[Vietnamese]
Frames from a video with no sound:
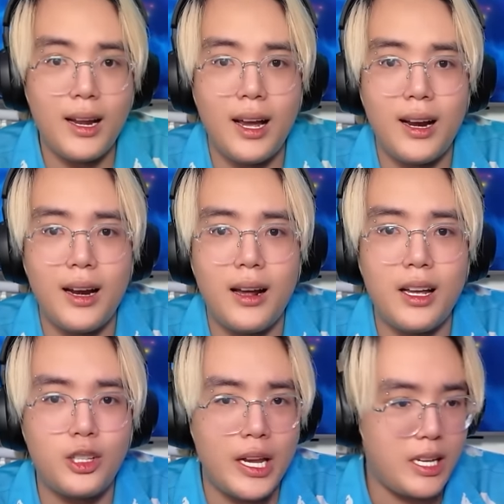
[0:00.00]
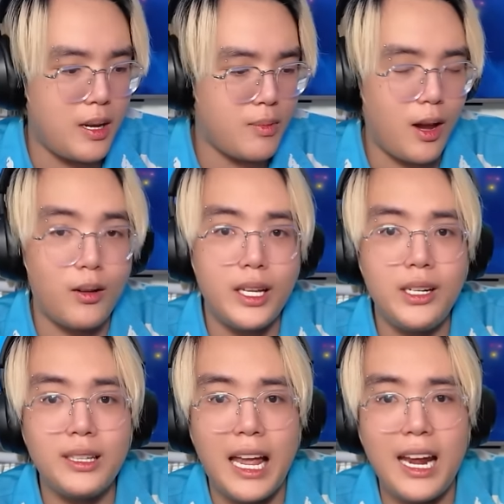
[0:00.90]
đó, đó đó đó đó, đó xoay xoay vòng tròn tí nữa